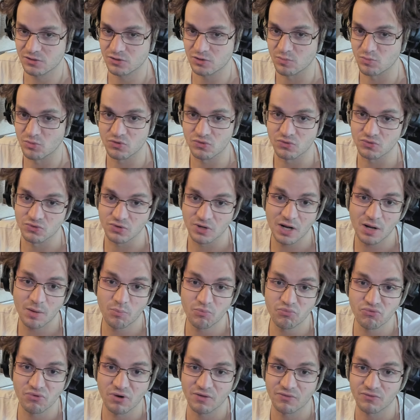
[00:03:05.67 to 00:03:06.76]
Ce mode de jeu-là
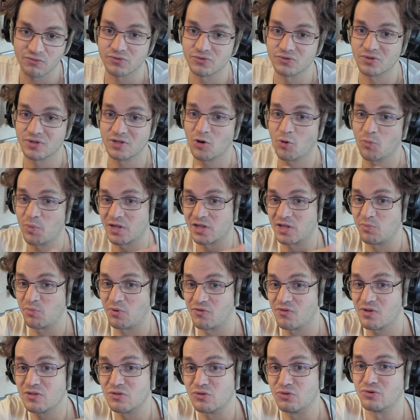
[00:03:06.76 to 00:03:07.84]
pourrait fonctionner en partie
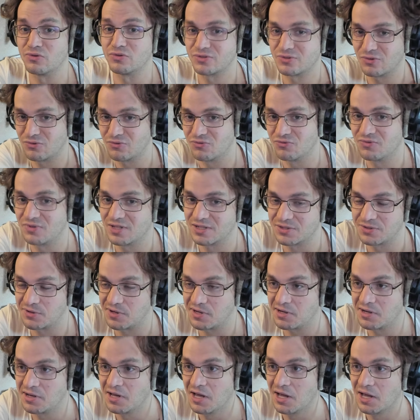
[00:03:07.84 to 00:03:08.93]
privée dans ce
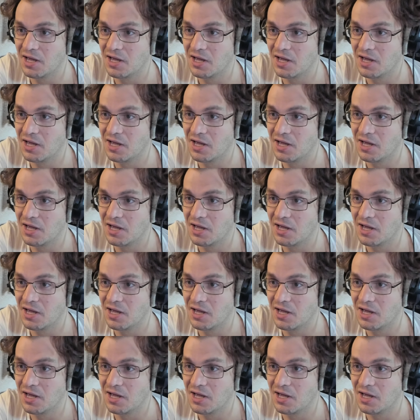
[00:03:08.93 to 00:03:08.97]
contexte-là.